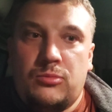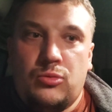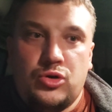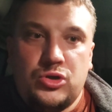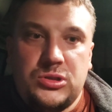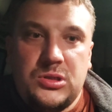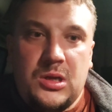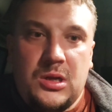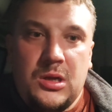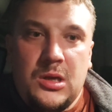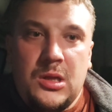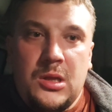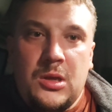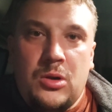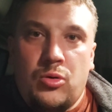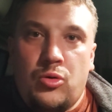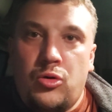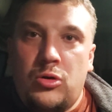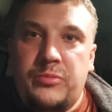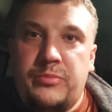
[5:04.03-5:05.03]
можно
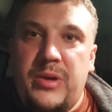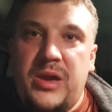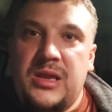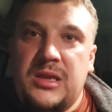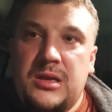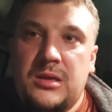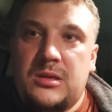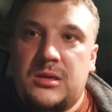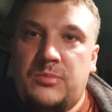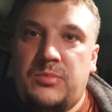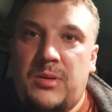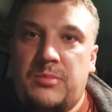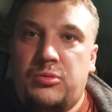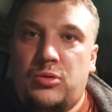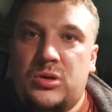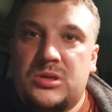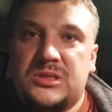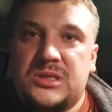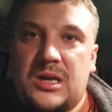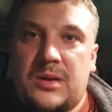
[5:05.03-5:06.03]
гульбенить и
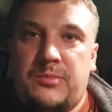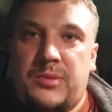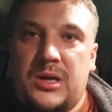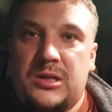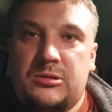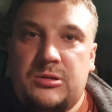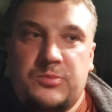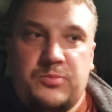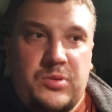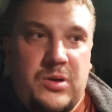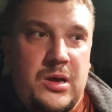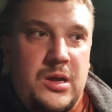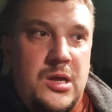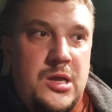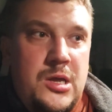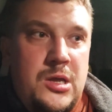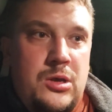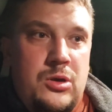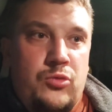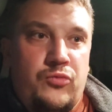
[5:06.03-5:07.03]
бабло зарабатывать по
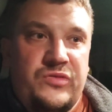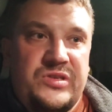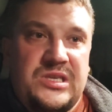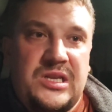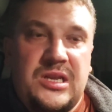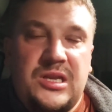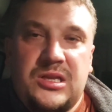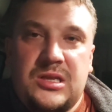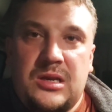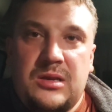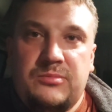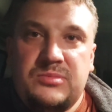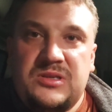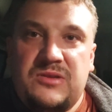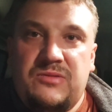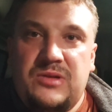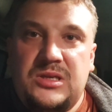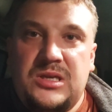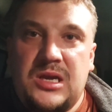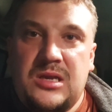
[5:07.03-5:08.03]
увеселительным
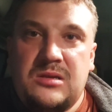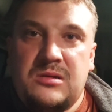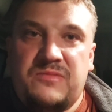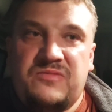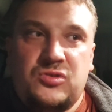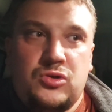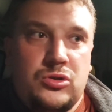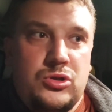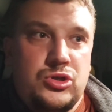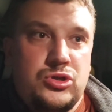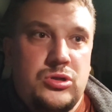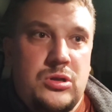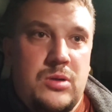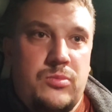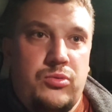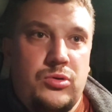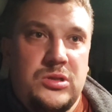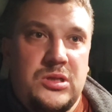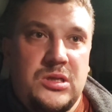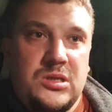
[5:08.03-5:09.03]
заведениям, все должно
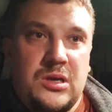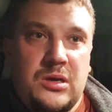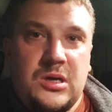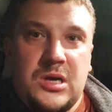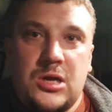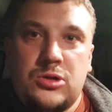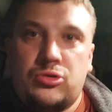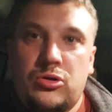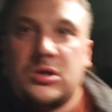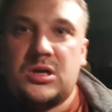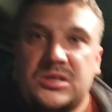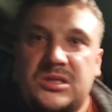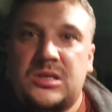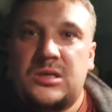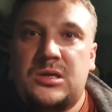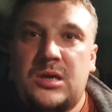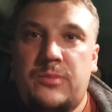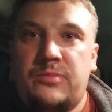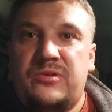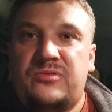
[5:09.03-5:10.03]
работать, а как только
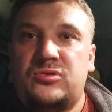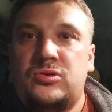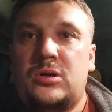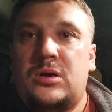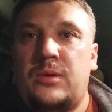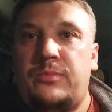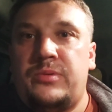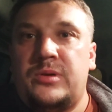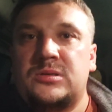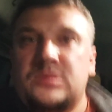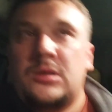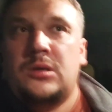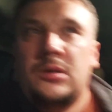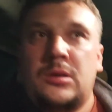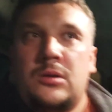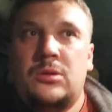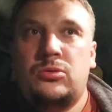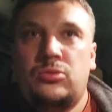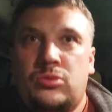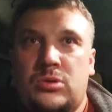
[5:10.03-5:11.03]
сентябрь, все капец.
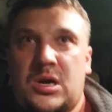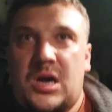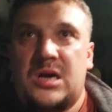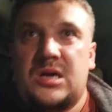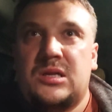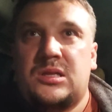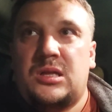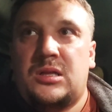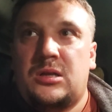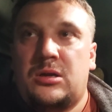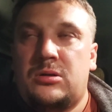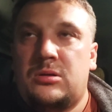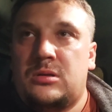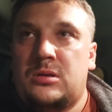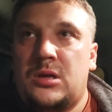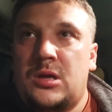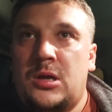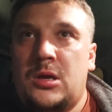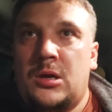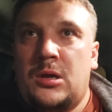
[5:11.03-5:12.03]
Ну как это так?
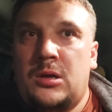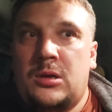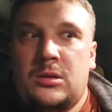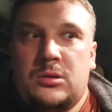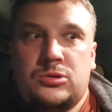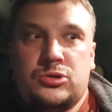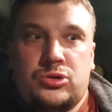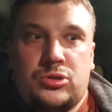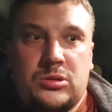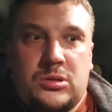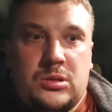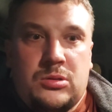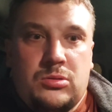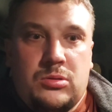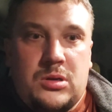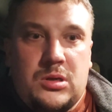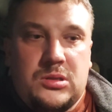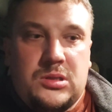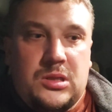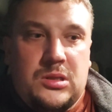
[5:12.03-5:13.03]
Что-то, ну
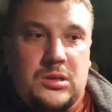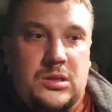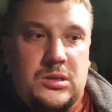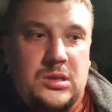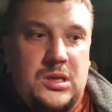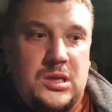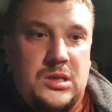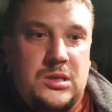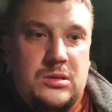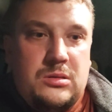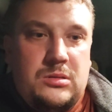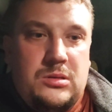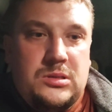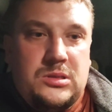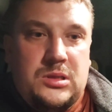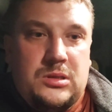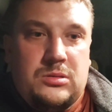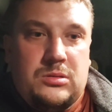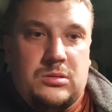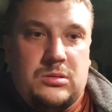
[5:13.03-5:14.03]
как-то надо, не
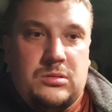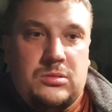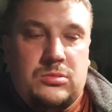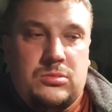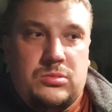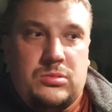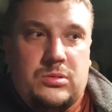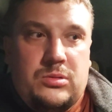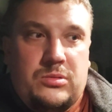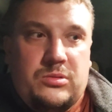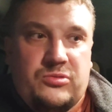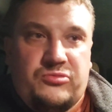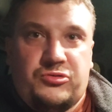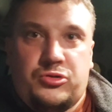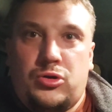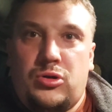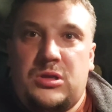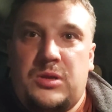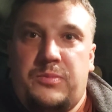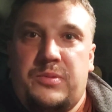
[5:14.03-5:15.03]
знаю, ну,
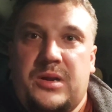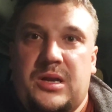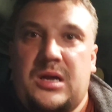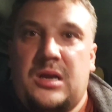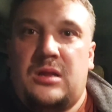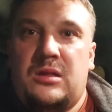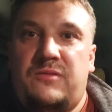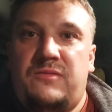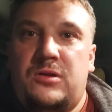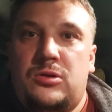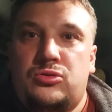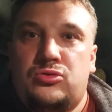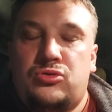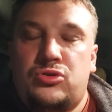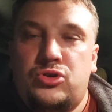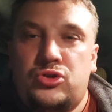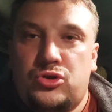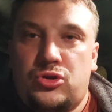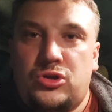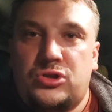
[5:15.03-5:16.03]
все теперь, коронавирус
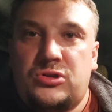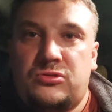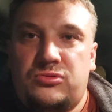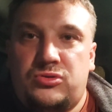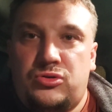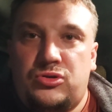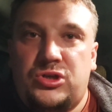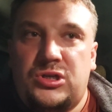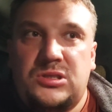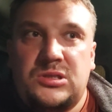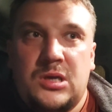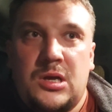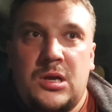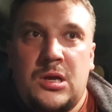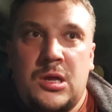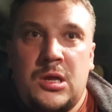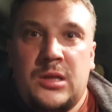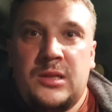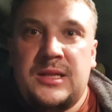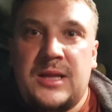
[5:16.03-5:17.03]
уничтожил всю жизнь.
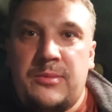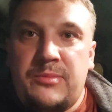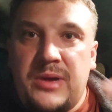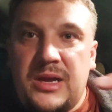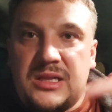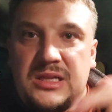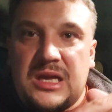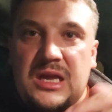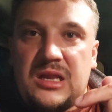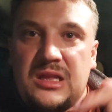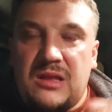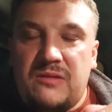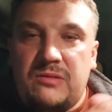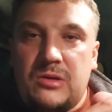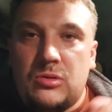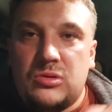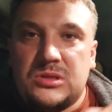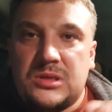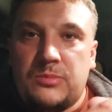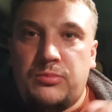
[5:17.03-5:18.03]
Да мы от
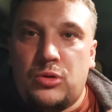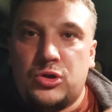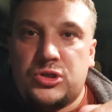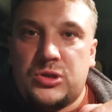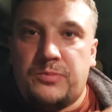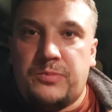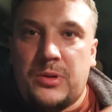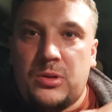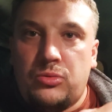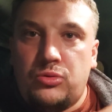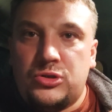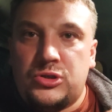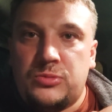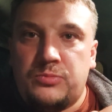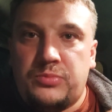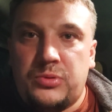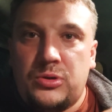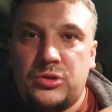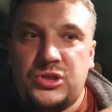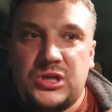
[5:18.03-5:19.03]
коронавируса больше
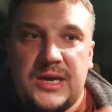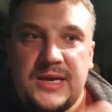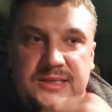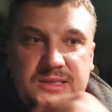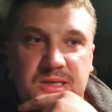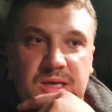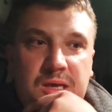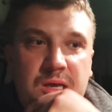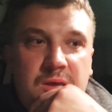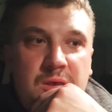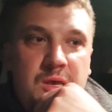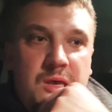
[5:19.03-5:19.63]
получим, получается,